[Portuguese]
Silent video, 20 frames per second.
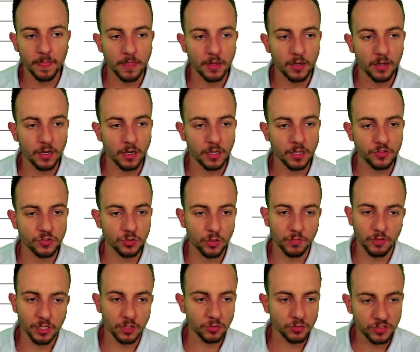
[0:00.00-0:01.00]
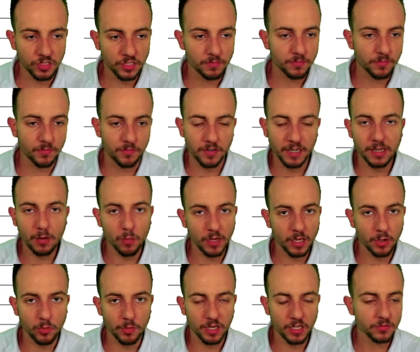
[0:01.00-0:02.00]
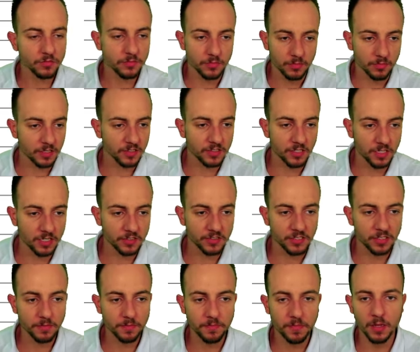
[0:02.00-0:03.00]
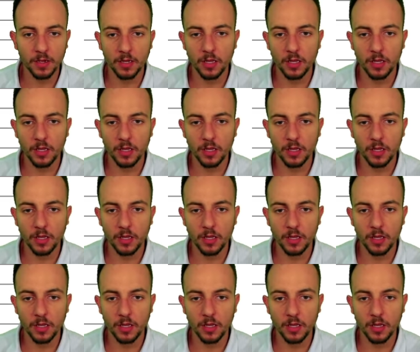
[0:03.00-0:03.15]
Clica de novo aqui no sim, vai dar um erro mesmo, mas clica sim.